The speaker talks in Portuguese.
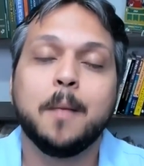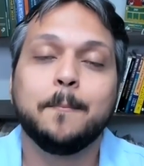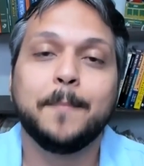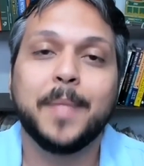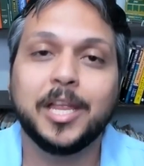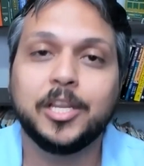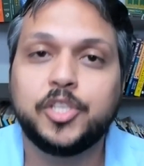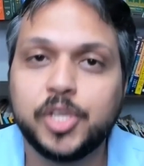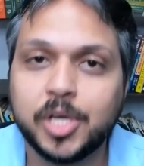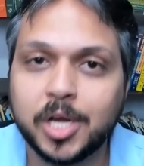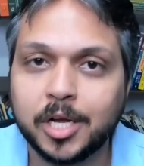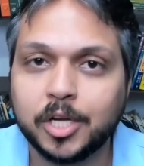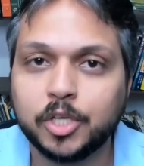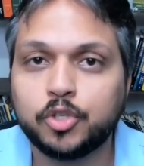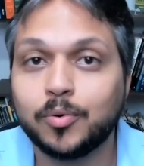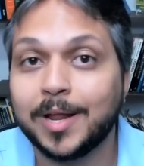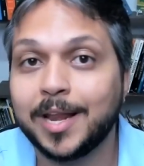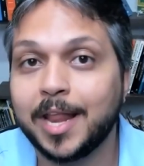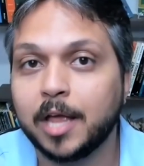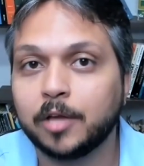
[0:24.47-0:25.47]

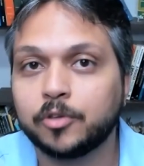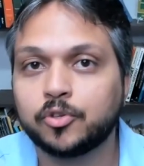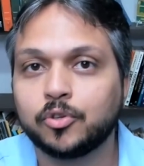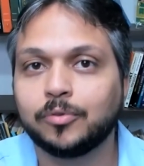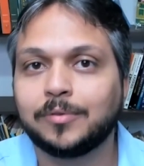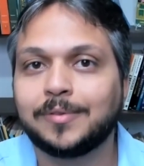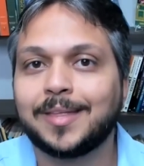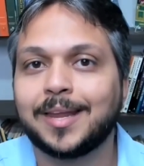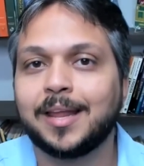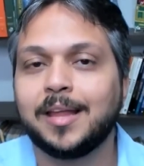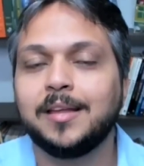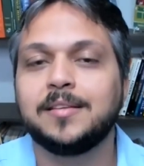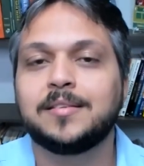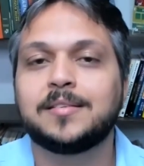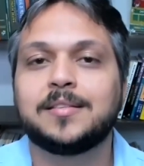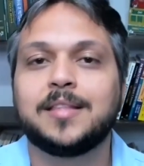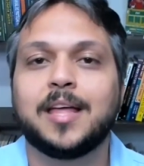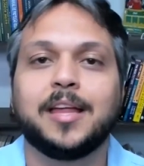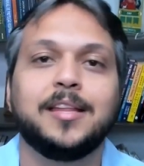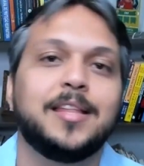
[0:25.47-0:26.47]
mediante o anexo
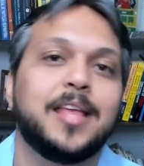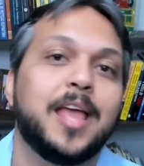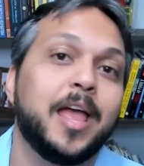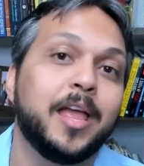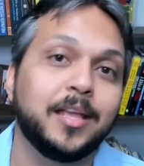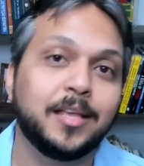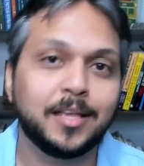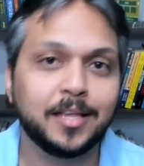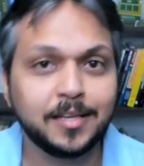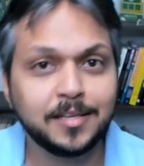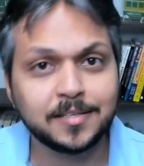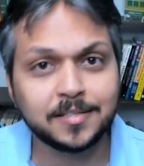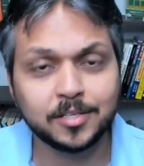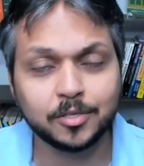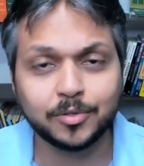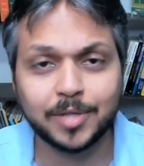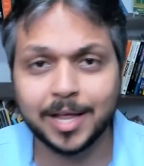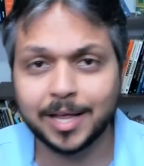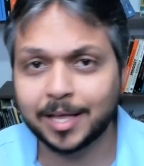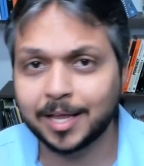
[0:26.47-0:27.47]
3 da NR15
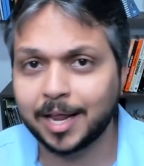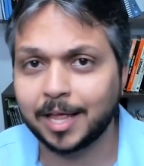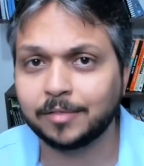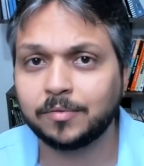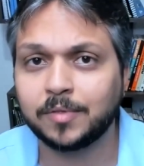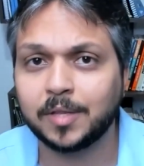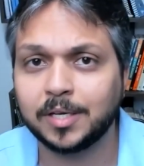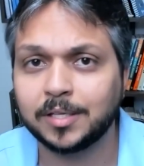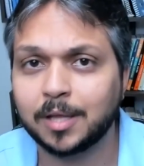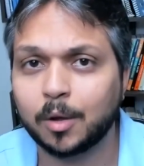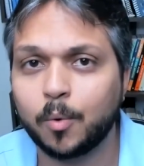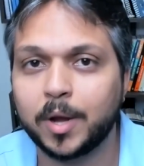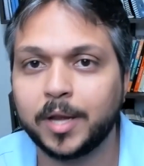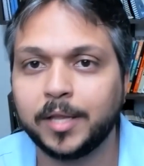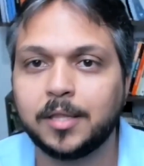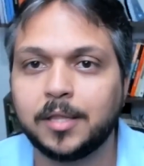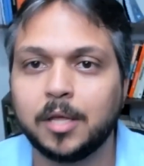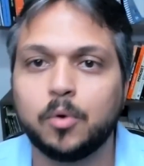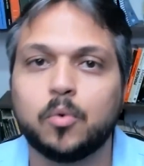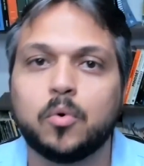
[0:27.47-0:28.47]
e o decreto
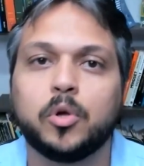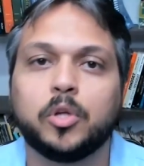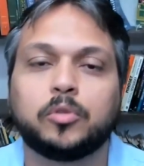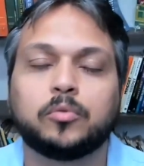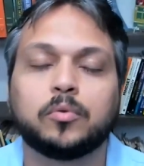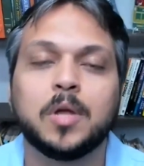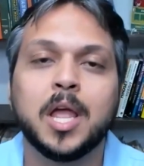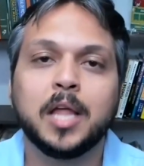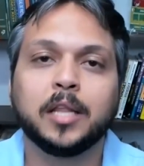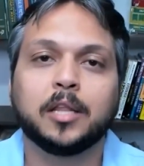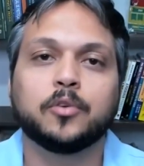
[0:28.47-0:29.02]
3048.